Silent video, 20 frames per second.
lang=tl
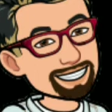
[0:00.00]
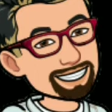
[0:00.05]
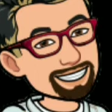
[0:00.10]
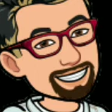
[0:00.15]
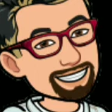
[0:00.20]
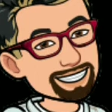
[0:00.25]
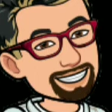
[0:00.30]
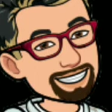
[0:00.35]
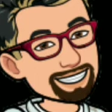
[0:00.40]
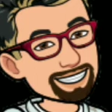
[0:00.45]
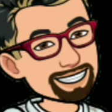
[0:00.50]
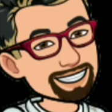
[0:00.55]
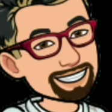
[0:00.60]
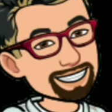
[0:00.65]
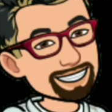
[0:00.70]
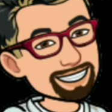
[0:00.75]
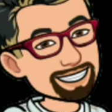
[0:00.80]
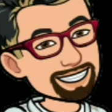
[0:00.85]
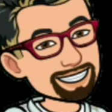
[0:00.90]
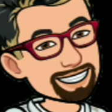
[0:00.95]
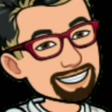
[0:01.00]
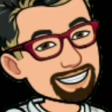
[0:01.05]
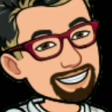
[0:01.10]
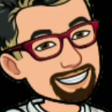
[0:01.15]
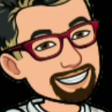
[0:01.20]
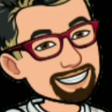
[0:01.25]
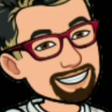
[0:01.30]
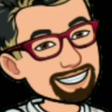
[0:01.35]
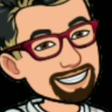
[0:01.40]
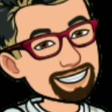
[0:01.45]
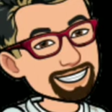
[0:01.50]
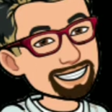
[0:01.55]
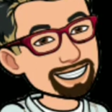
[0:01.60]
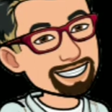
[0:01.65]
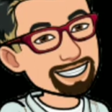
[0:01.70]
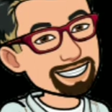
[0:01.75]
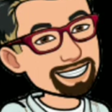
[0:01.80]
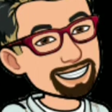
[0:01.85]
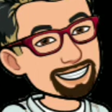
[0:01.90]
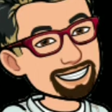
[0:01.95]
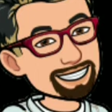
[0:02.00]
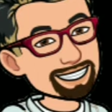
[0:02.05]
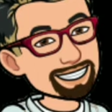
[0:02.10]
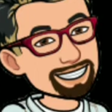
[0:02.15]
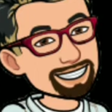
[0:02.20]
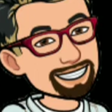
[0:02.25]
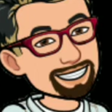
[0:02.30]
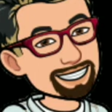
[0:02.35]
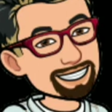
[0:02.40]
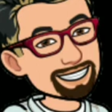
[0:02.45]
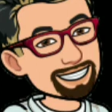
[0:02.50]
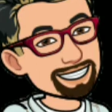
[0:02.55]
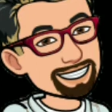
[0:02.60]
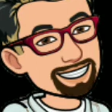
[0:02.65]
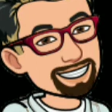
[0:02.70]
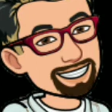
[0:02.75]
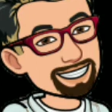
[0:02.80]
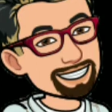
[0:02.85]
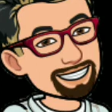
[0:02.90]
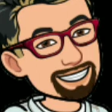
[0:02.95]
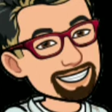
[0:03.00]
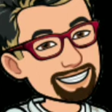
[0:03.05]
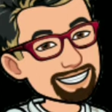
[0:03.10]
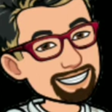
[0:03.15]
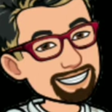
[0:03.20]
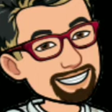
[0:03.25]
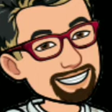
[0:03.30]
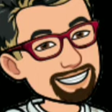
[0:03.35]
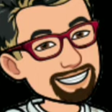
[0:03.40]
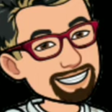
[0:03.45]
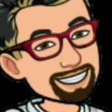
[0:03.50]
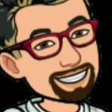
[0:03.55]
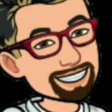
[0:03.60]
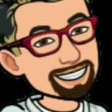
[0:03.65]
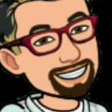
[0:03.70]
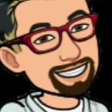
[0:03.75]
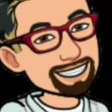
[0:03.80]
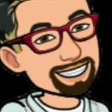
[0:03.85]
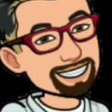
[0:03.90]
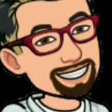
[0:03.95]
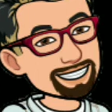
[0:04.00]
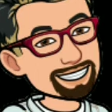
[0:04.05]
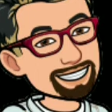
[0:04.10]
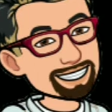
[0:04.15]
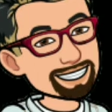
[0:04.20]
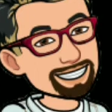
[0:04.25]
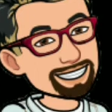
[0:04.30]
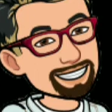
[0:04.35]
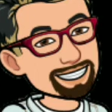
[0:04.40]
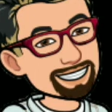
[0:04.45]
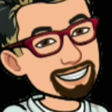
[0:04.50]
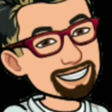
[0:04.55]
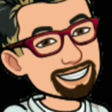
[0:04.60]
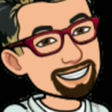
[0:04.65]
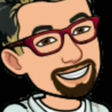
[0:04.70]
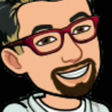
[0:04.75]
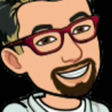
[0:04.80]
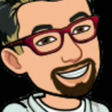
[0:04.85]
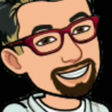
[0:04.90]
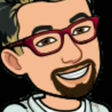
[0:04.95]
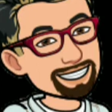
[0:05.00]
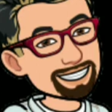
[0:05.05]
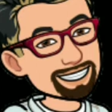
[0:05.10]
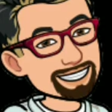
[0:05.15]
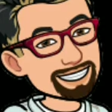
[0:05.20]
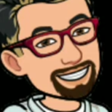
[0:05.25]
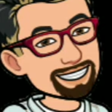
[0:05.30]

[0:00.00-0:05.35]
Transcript: mo lang yung yung uh, not shown whitelist number then click mo yung tweet